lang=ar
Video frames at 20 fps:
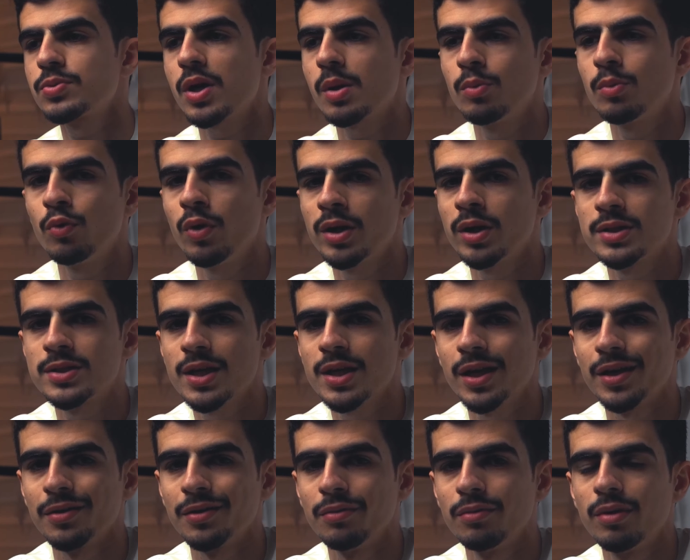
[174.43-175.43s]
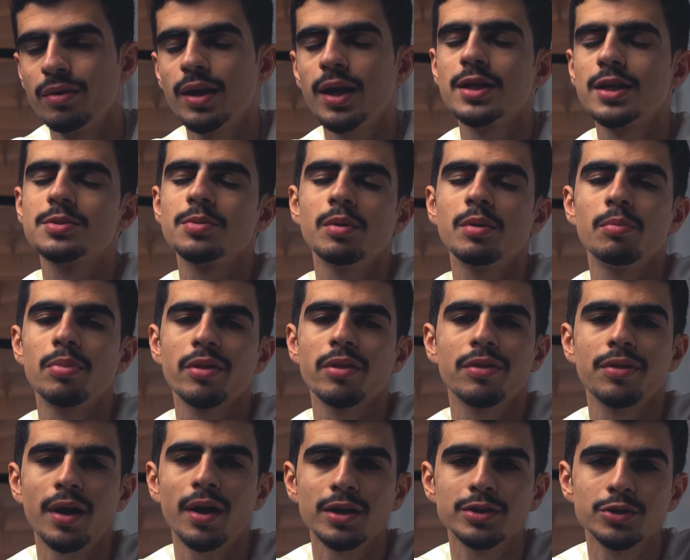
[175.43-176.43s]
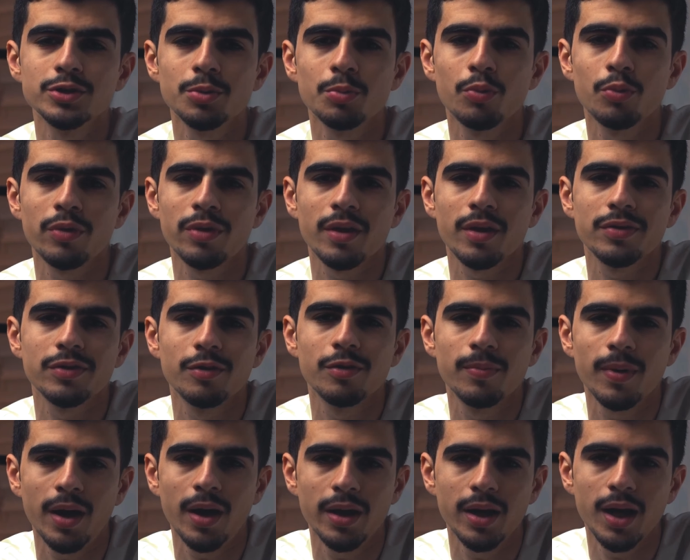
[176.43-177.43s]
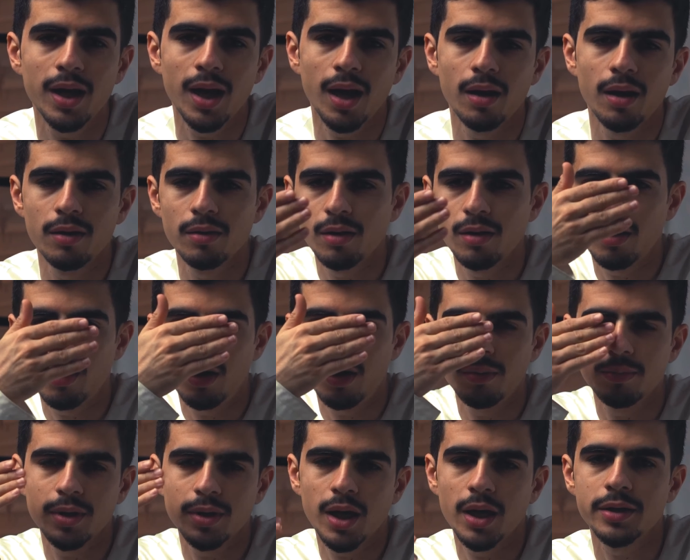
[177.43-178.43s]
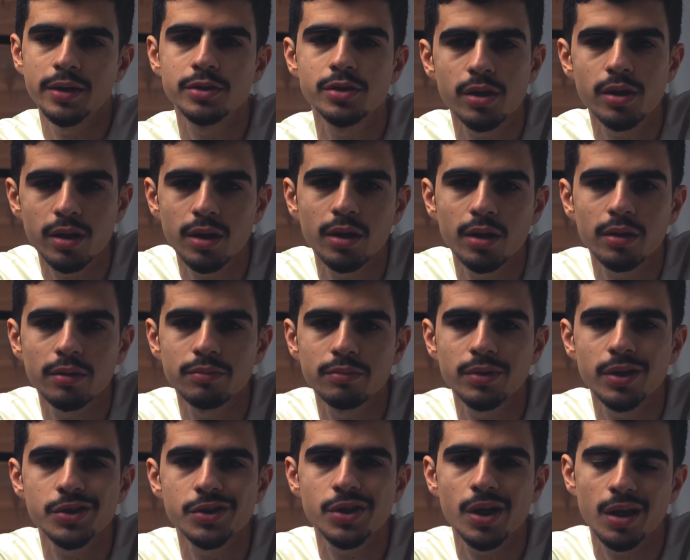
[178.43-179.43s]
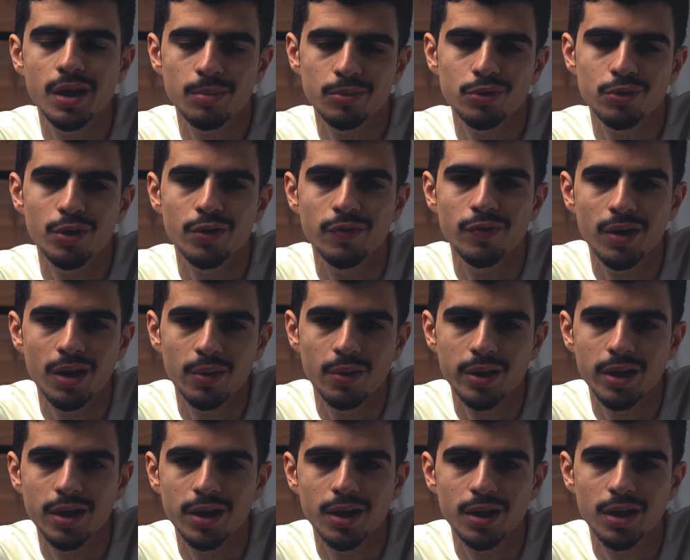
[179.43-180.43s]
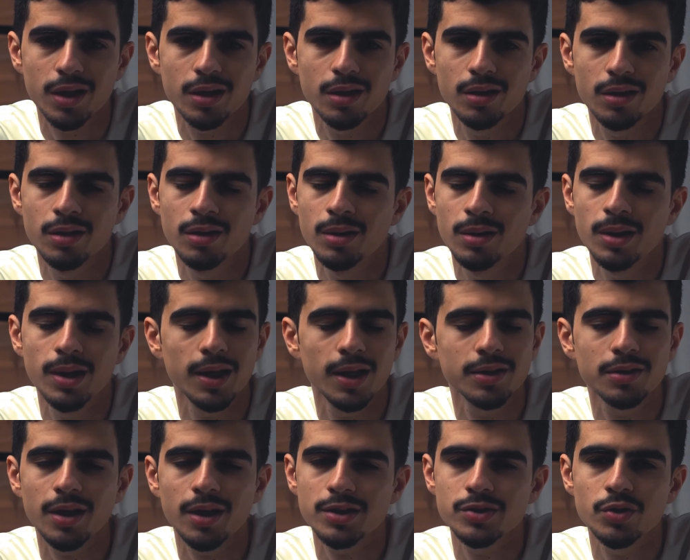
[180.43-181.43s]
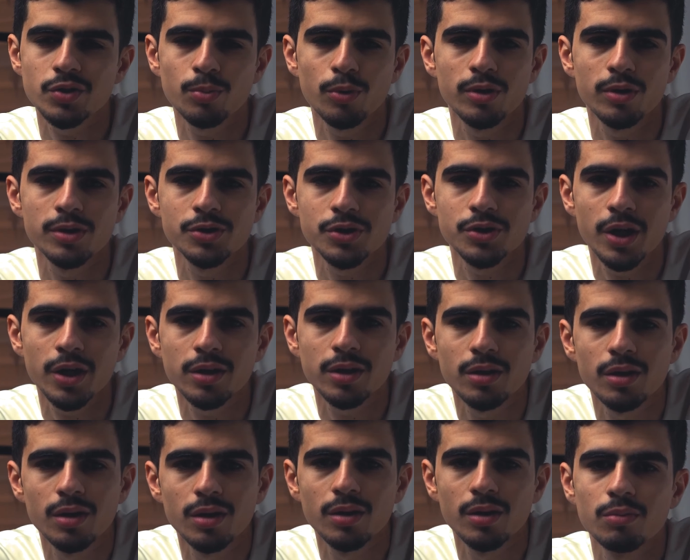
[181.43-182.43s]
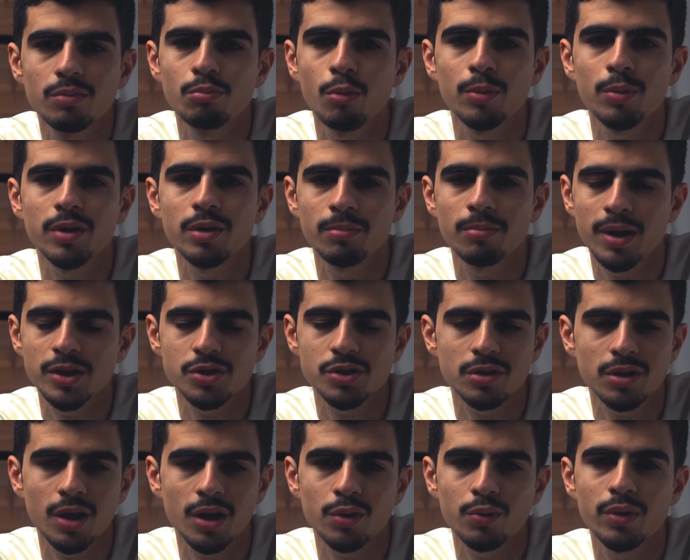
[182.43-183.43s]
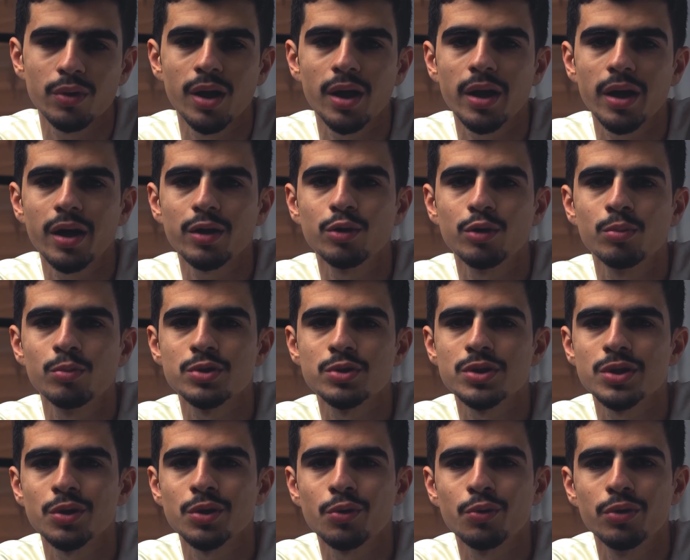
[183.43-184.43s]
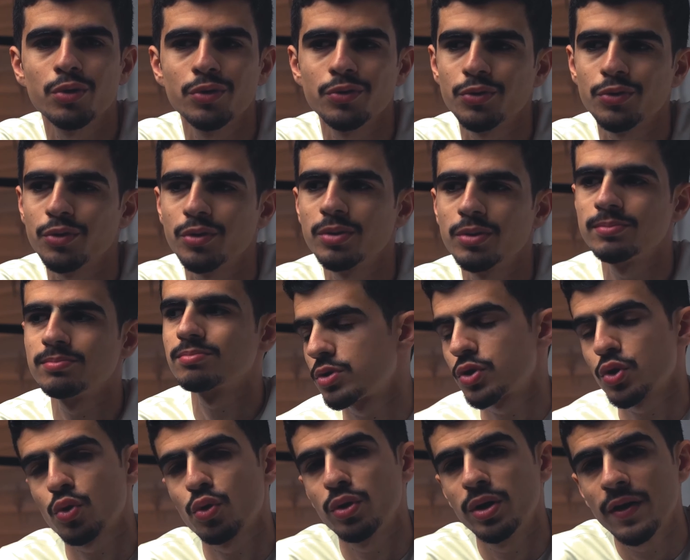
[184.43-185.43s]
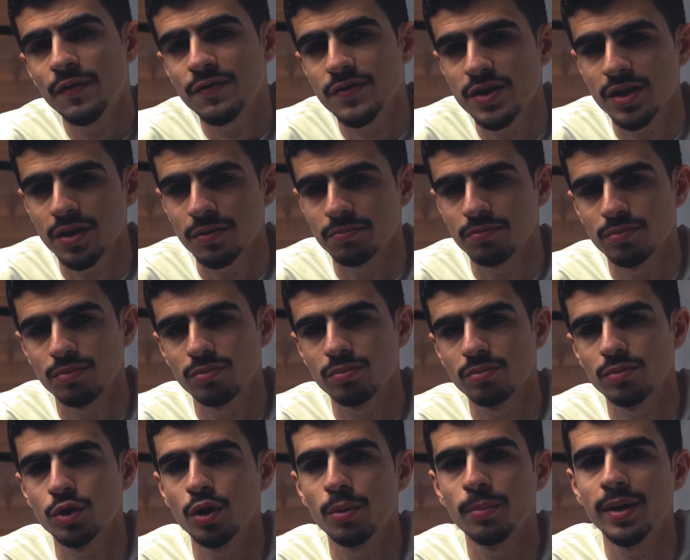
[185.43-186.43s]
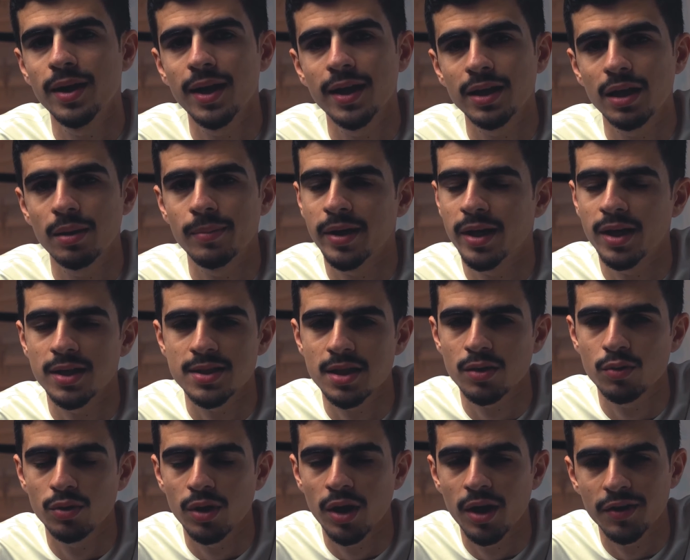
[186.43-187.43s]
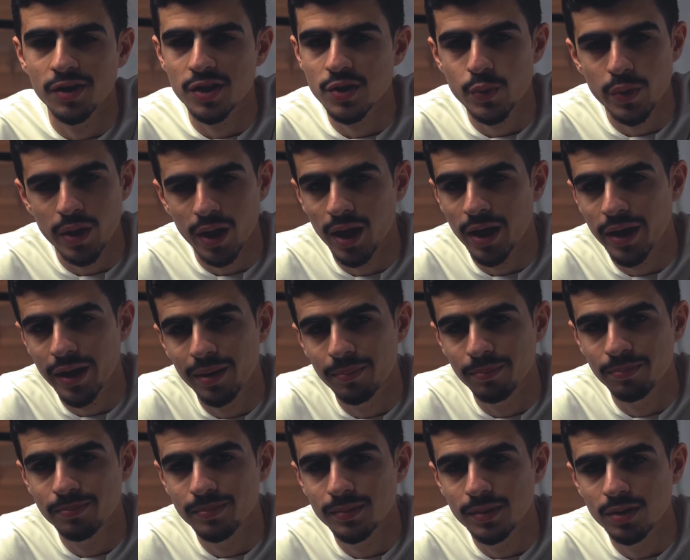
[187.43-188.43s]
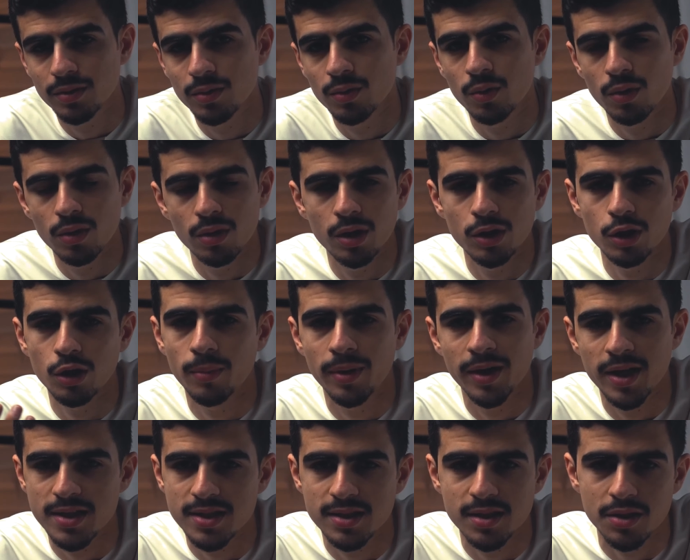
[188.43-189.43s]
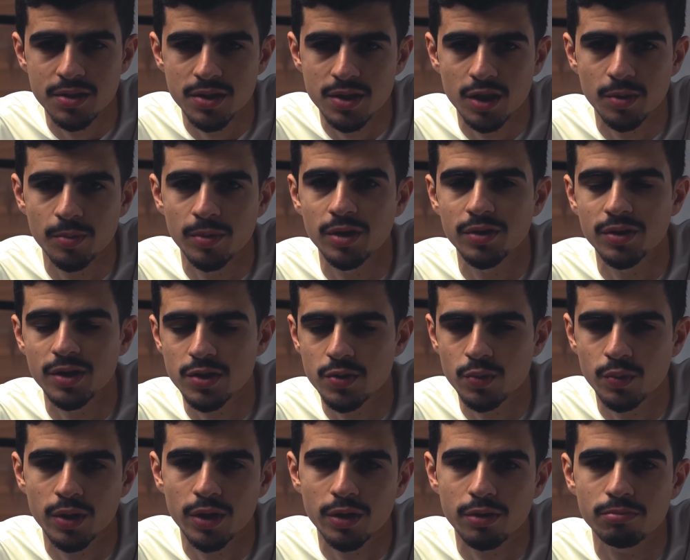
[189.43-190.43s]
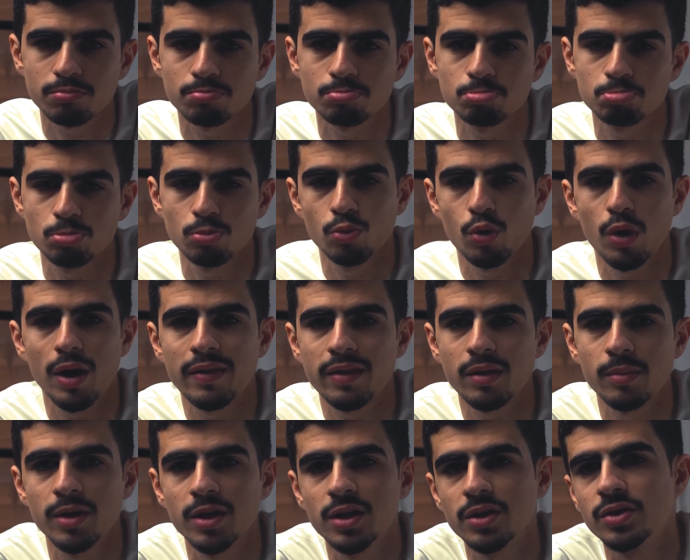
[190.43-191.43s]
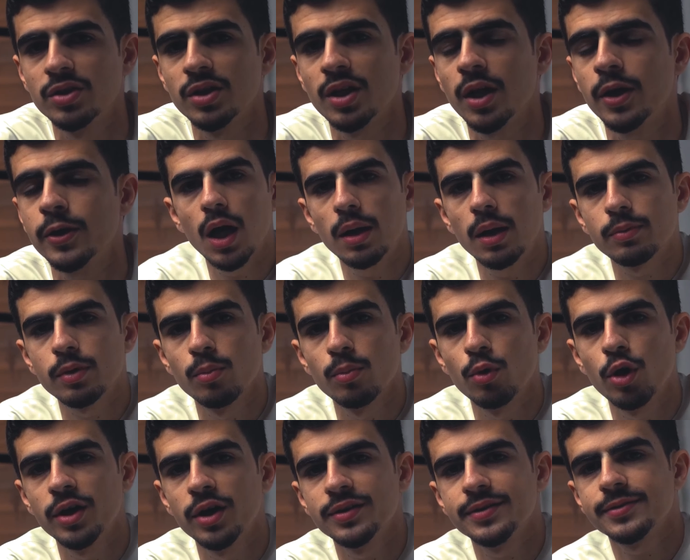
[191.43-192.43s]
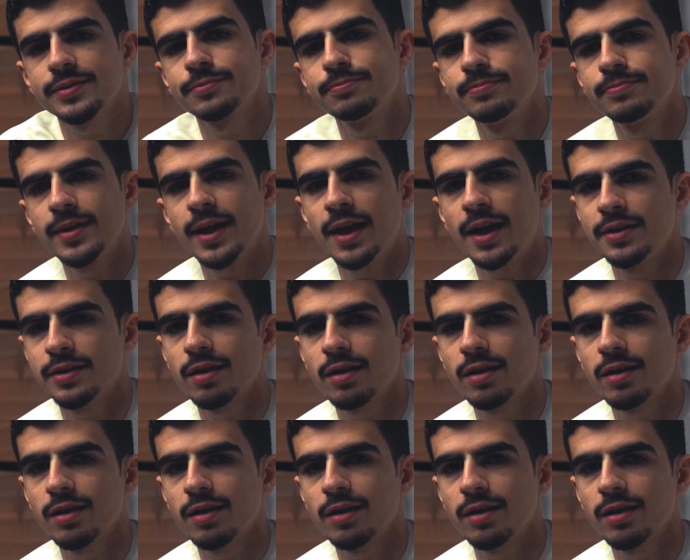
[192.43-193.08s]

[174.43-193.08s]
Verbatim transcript: شيء مو وايد زين، لازم ننبذ التعصب واذا اتبعناه عمياني كذي دشينا بالطوف الله وكيلك. لا تتعصبون لشيء ممكن باكر تغيرون ارائكم وتصيرون انتم تصيرون نفسي. يوم من الايام انا ياس اقول ان التصوير حرام. اليوم انا استرزق من التصوير وهذه مهنتي يعني احبكم وايد لا حد